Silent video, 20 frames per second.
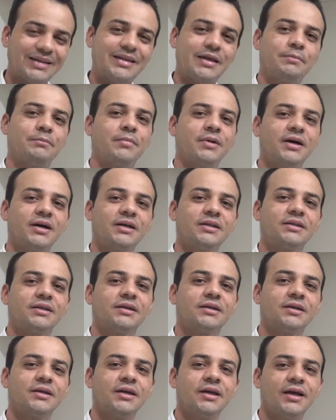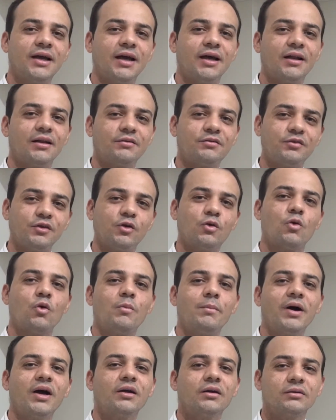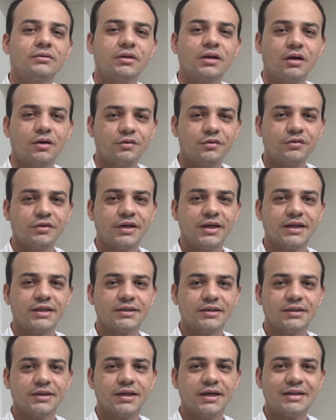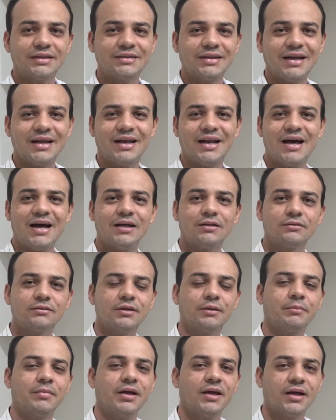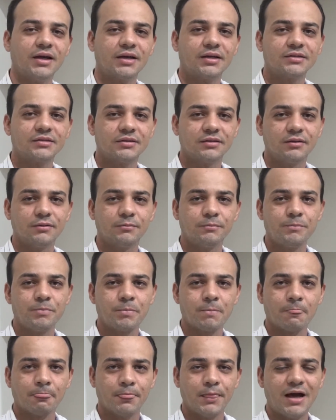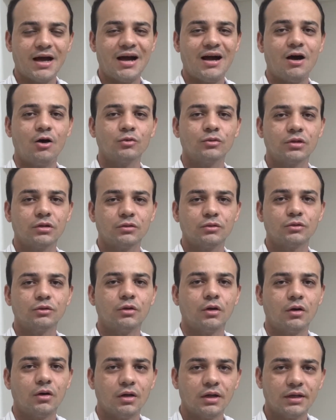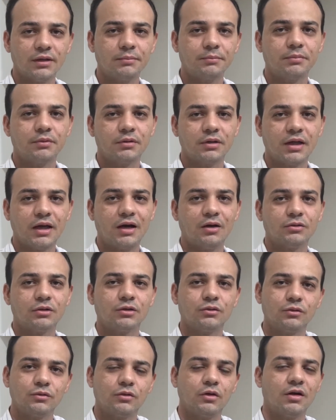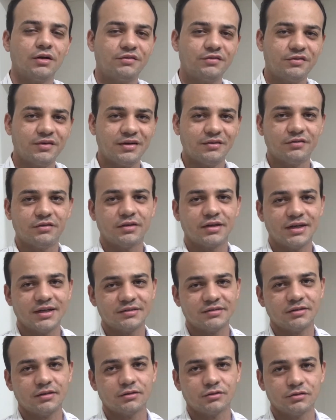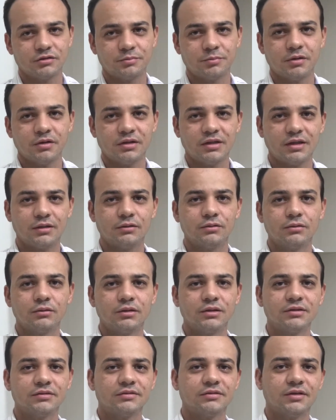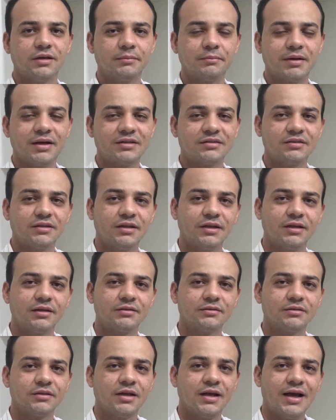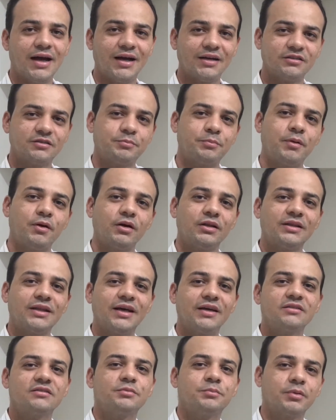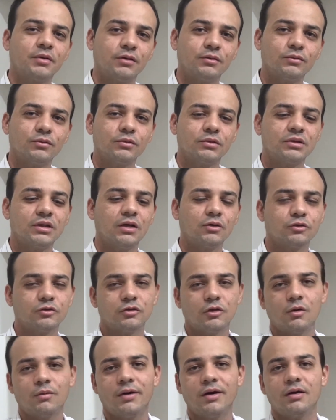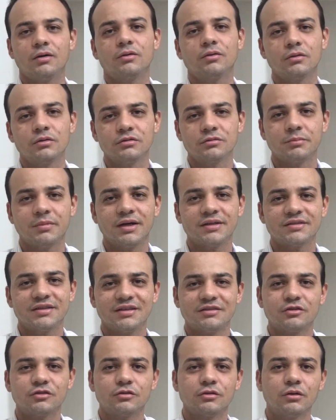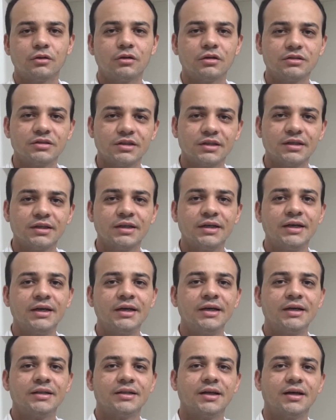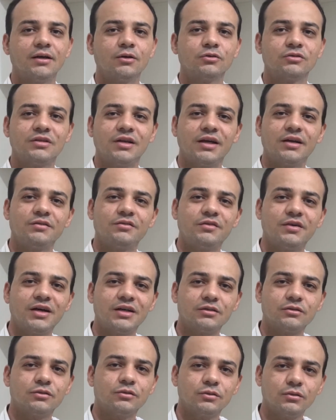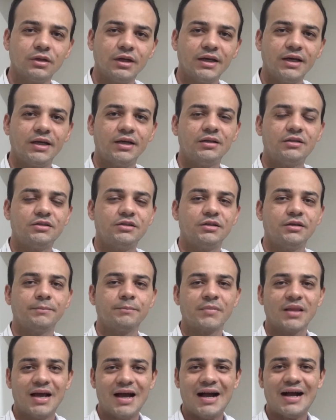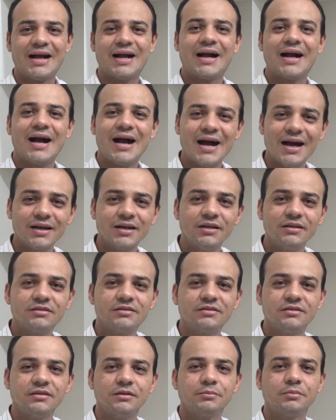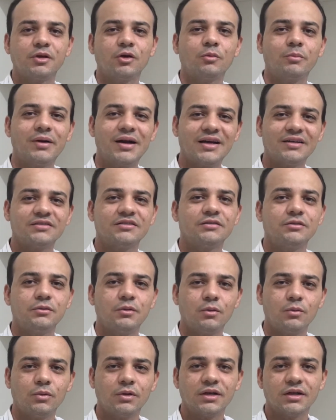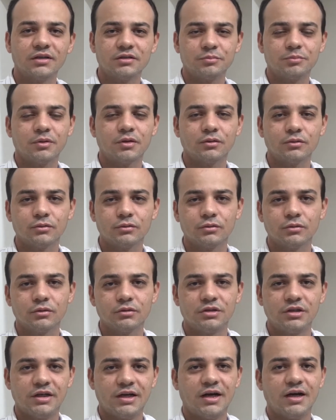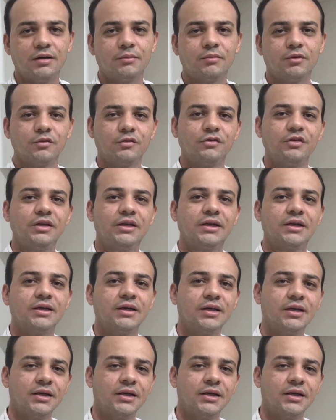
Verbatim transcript: demanda ela ficou maior do que a oferta, né? atrelado também à questão da alta no dólar, porque a alta do dólar favorece aos exportadores né, brasileiros a exportar esse produto, não só o arroz, mas a soja, né, os derivados do leite, a carne em si, porque o Brasil é um grande produtor de carne bovina.